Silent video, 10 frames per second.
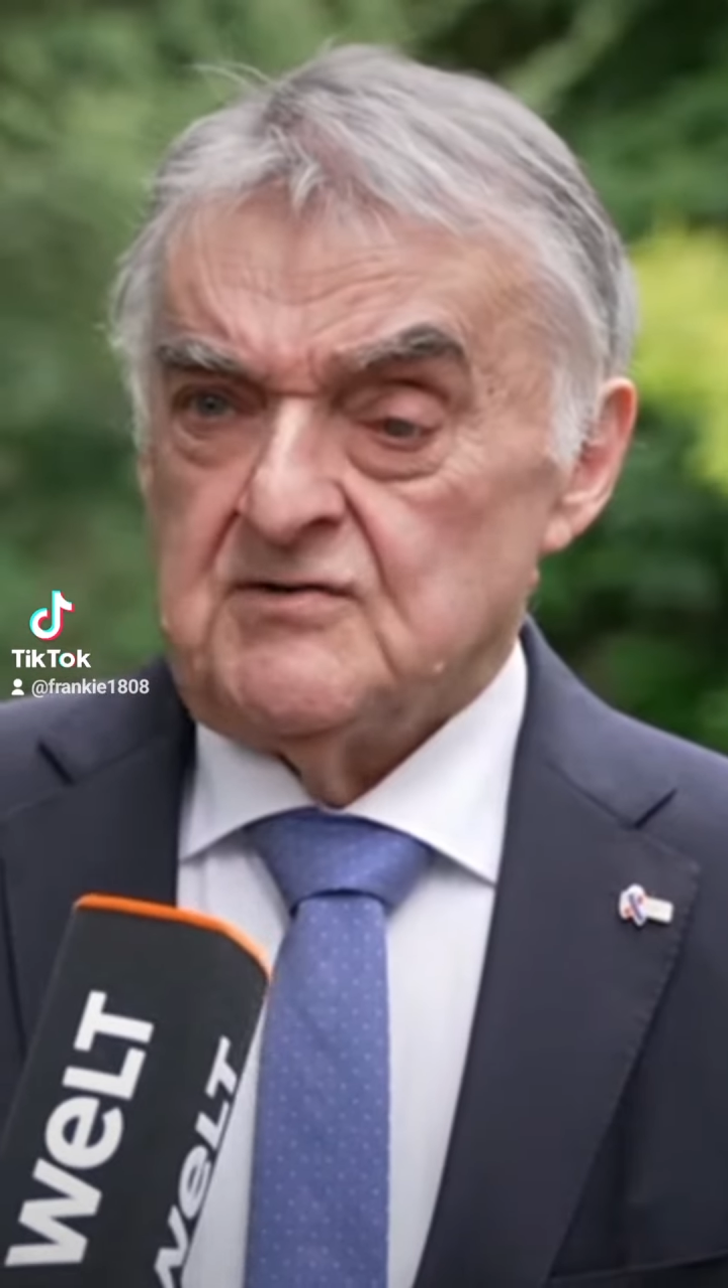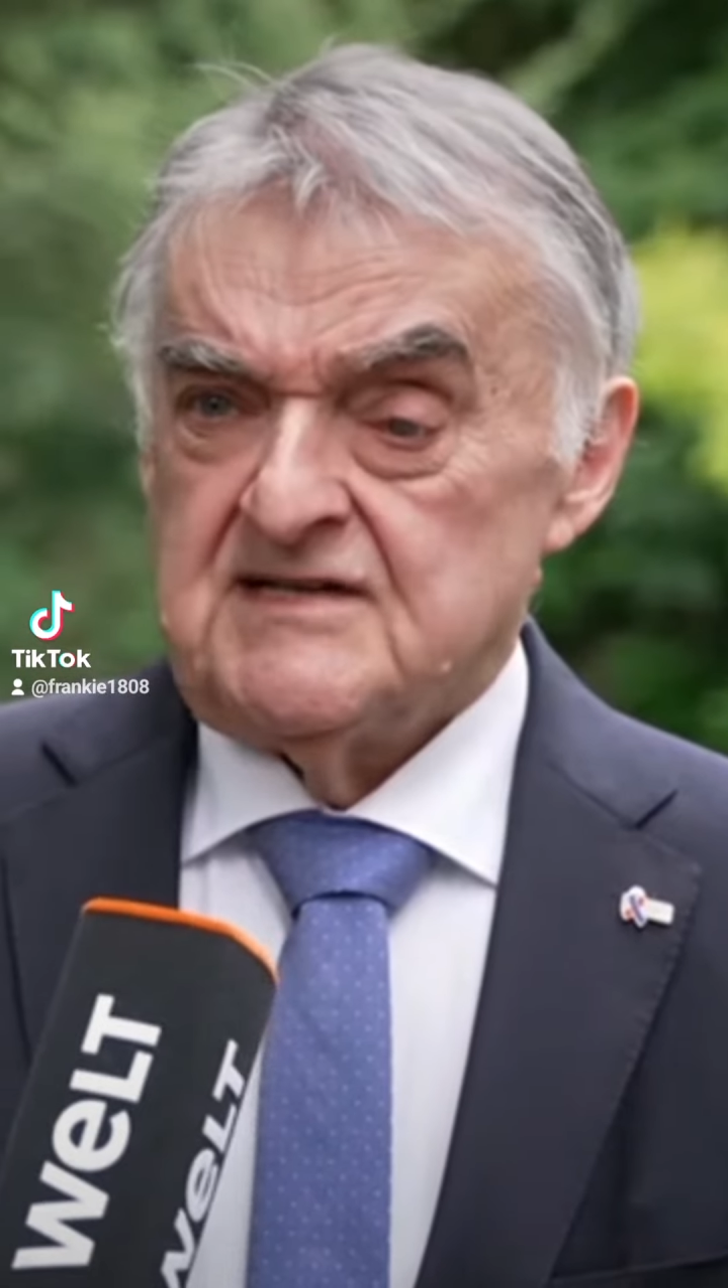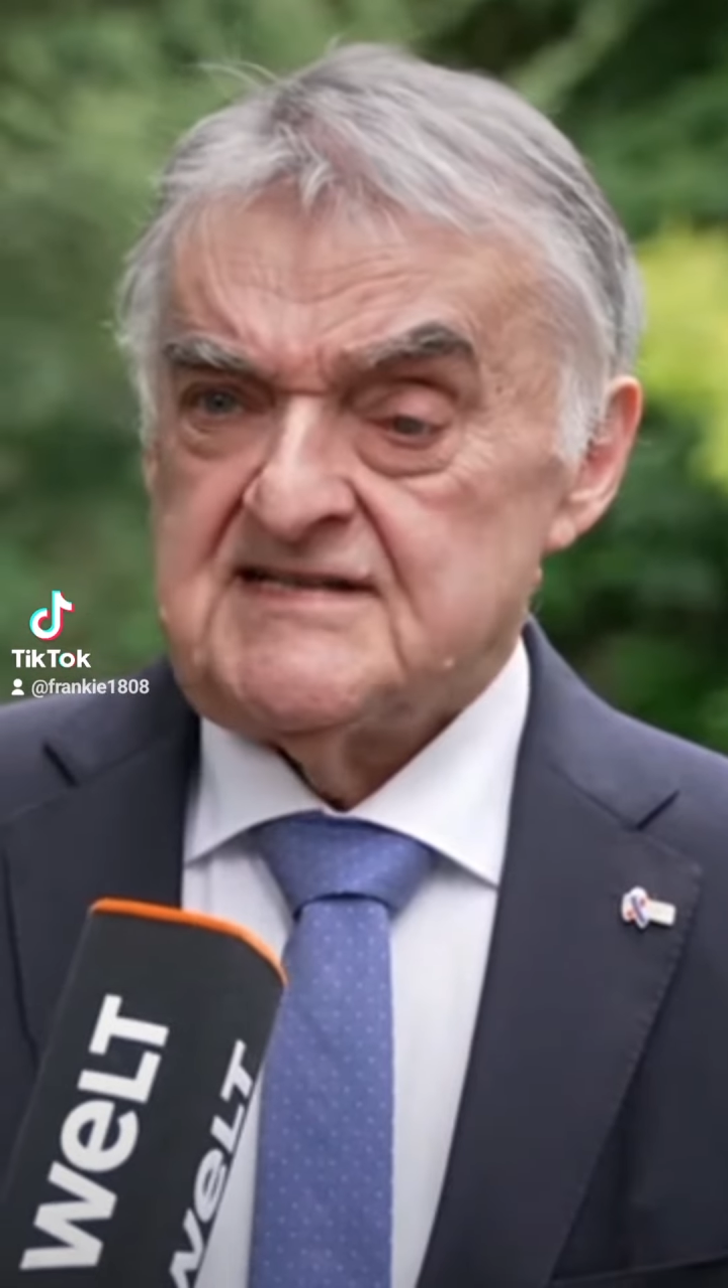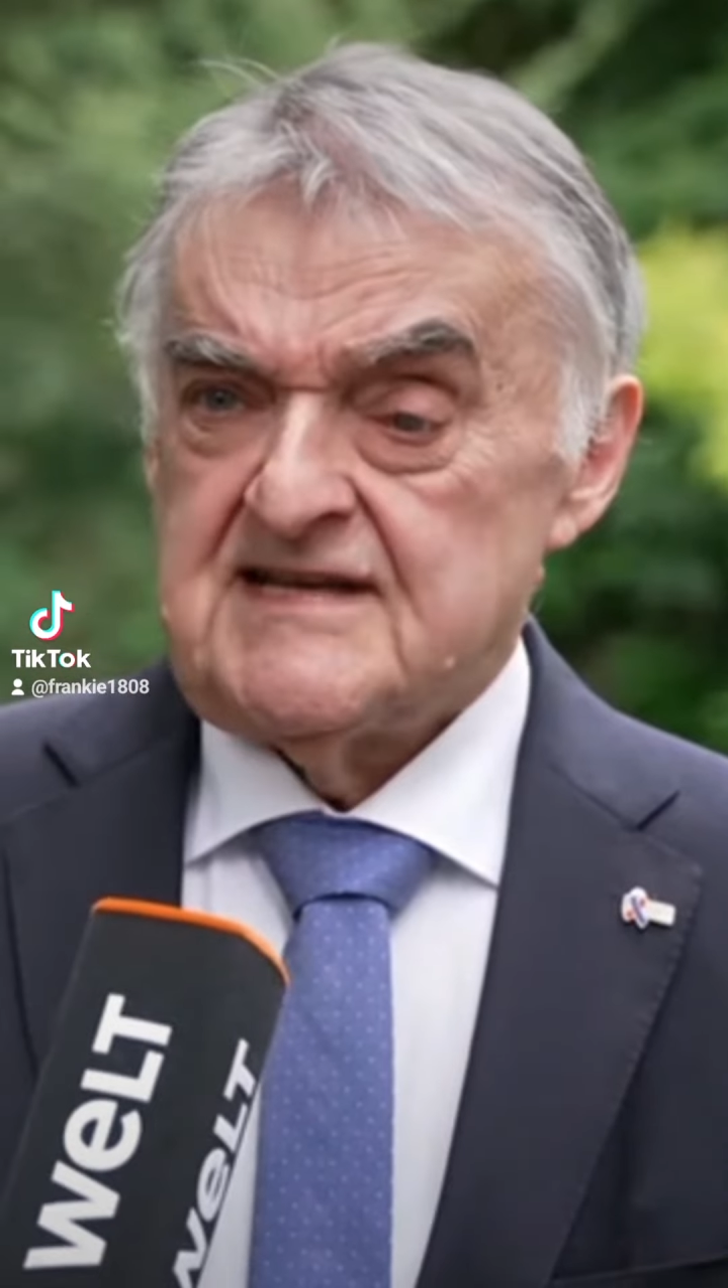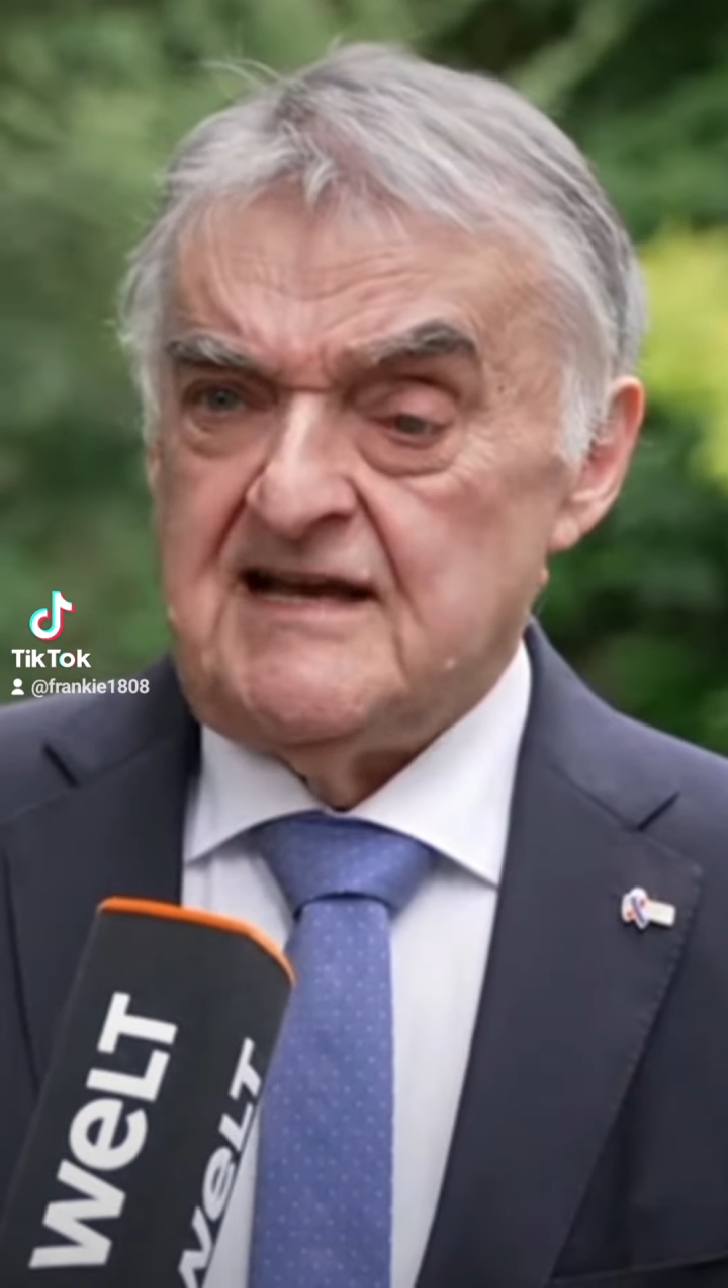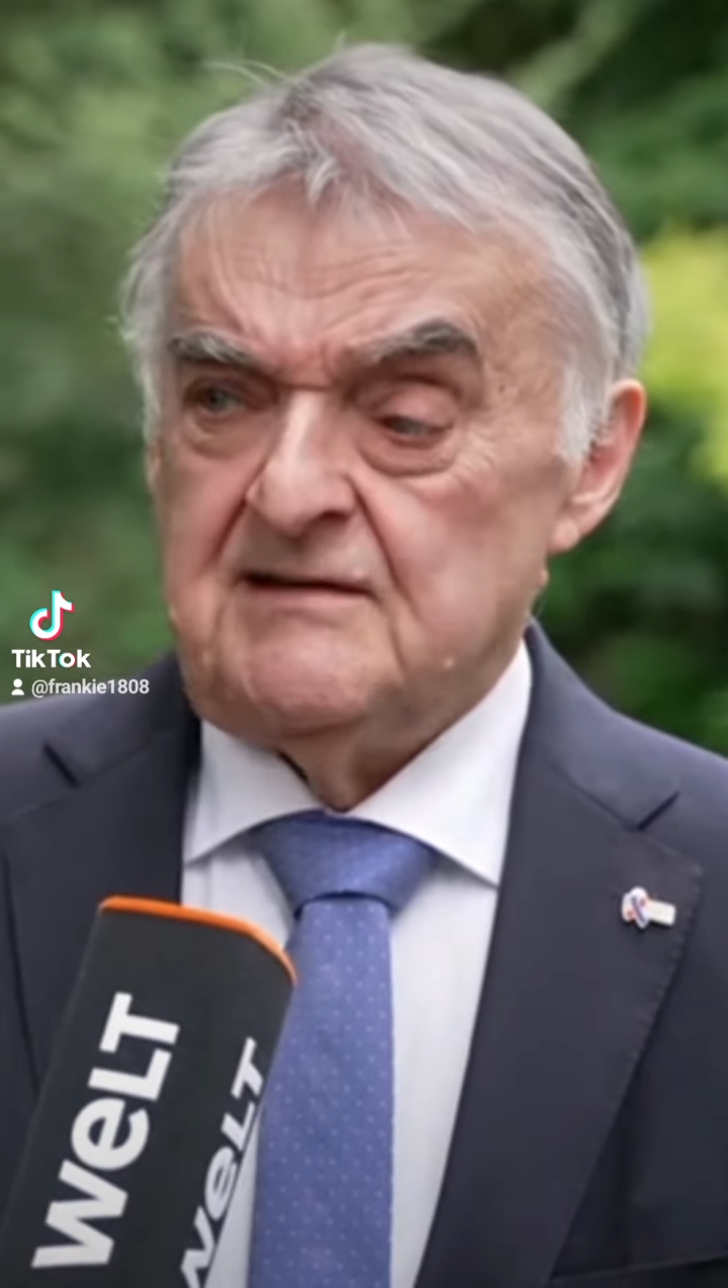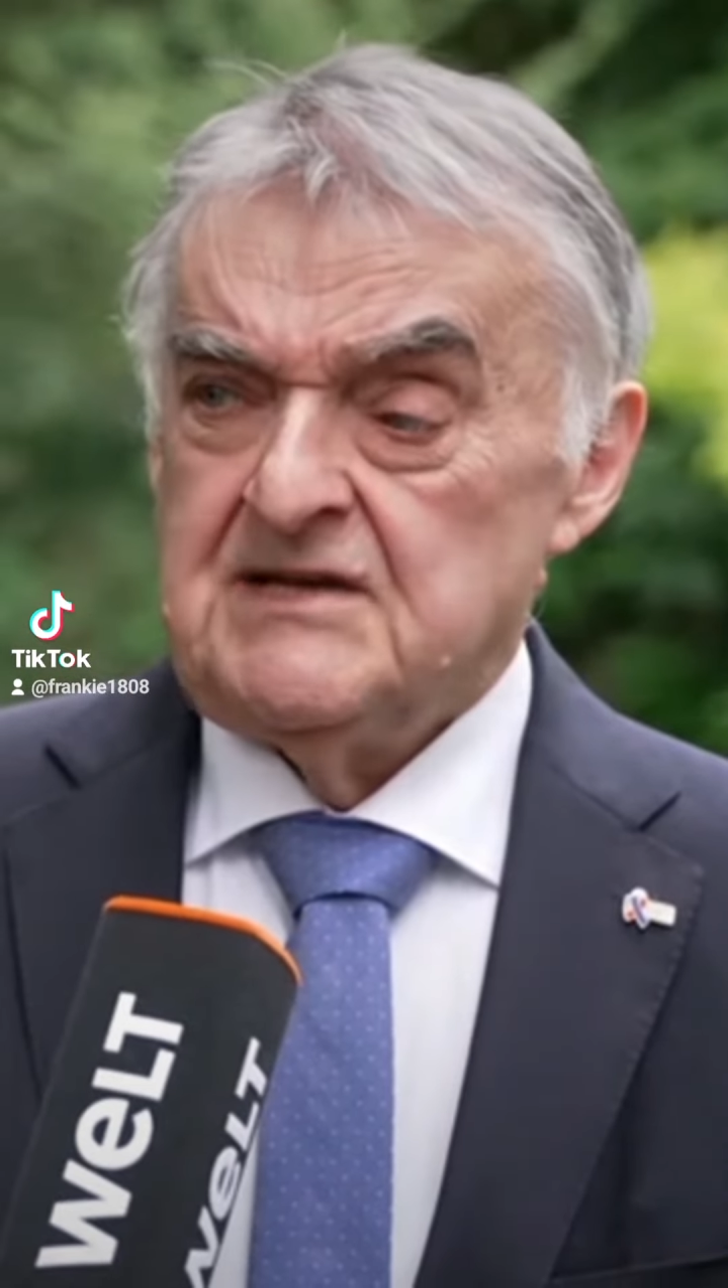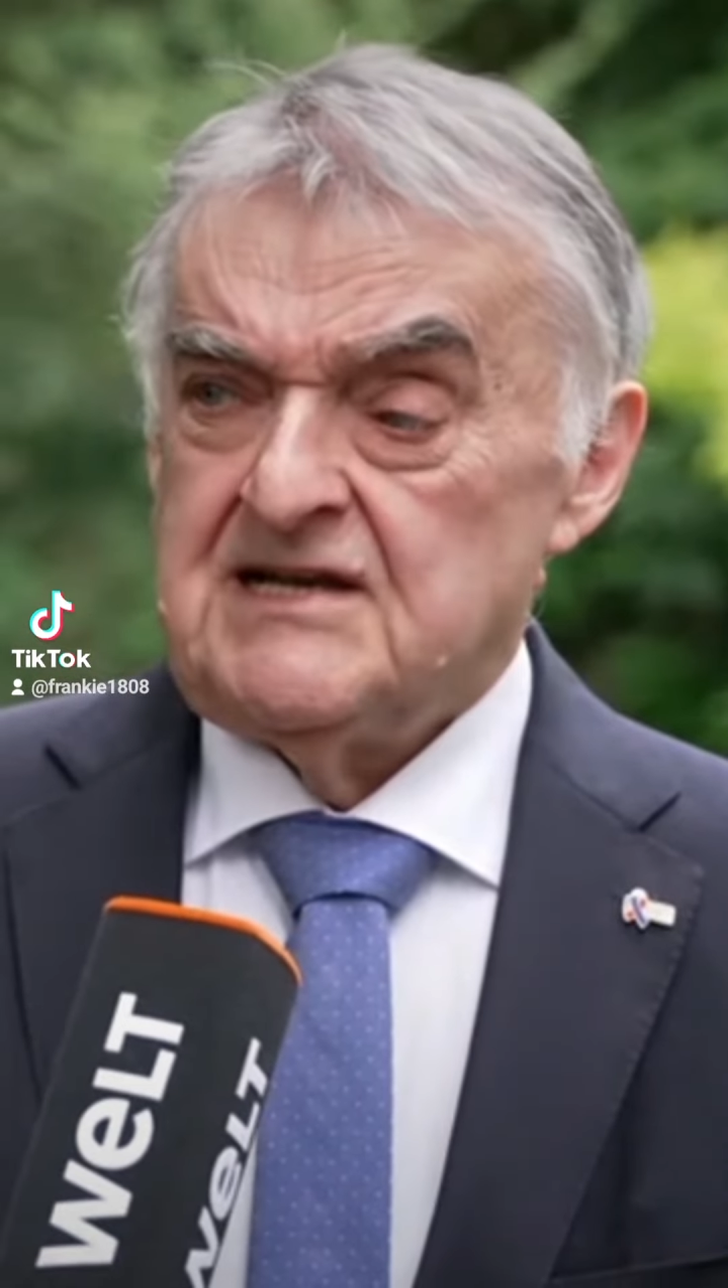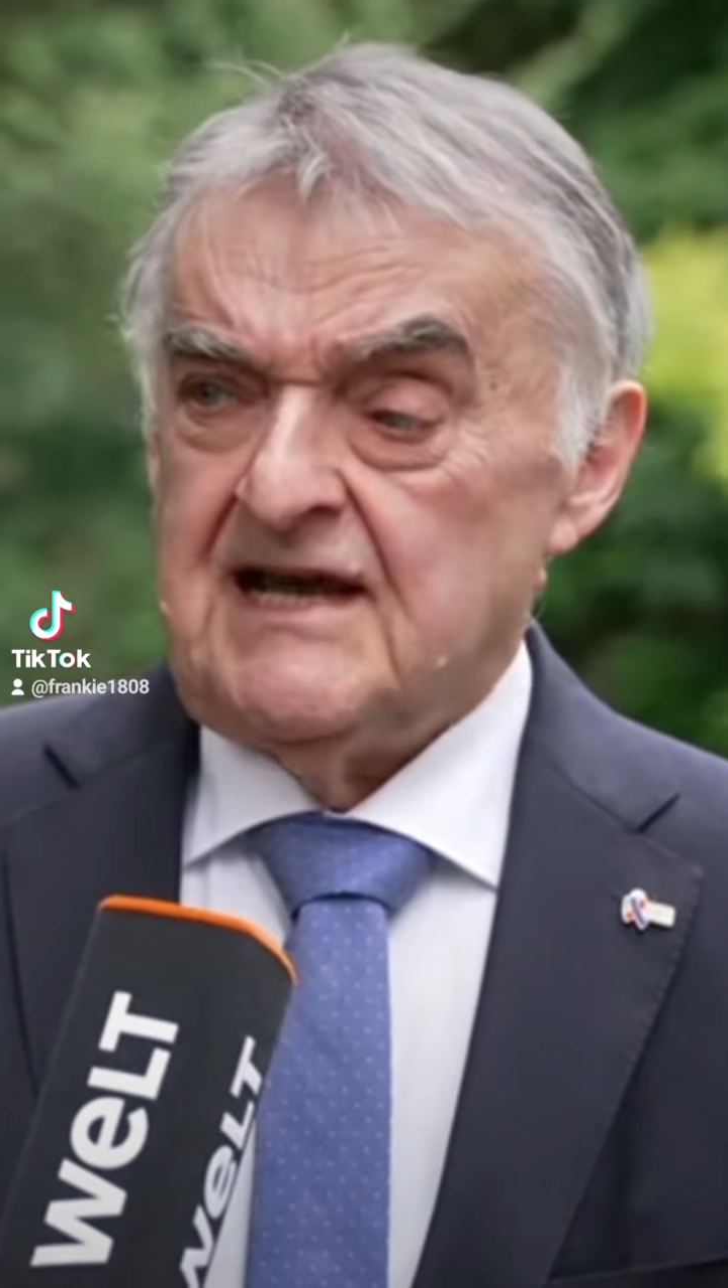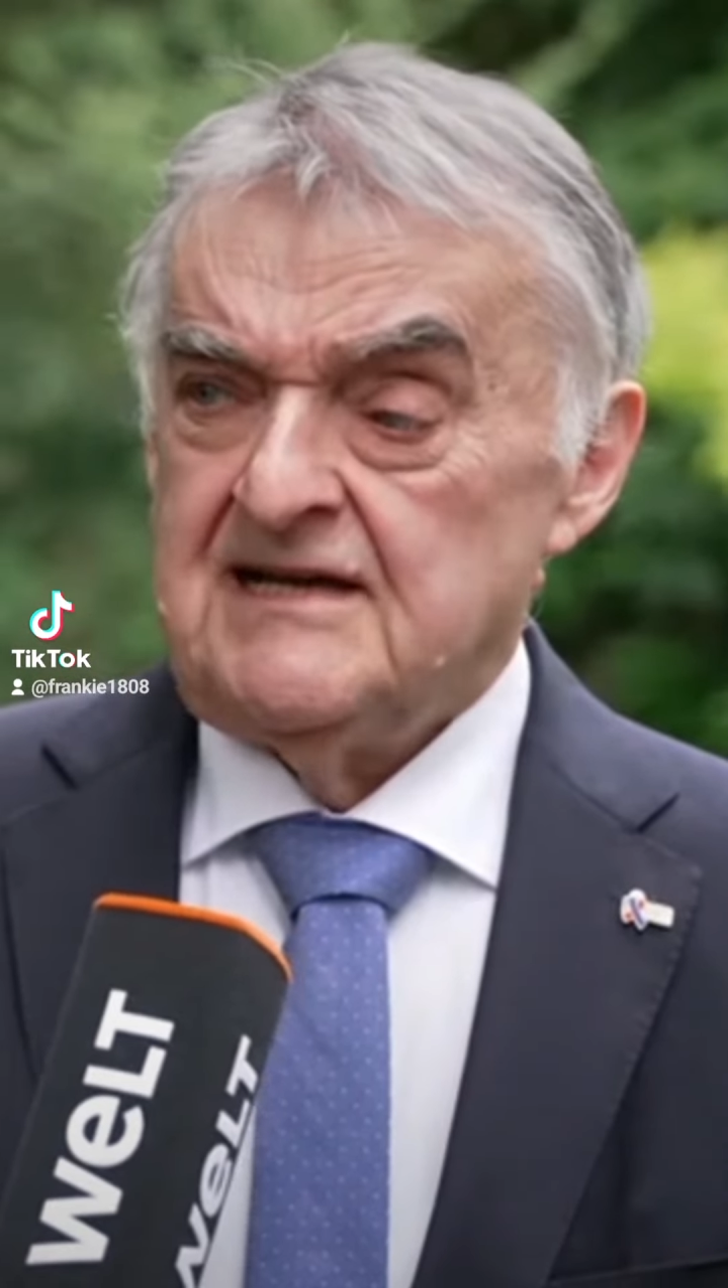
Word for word: Und dass da alle Mittel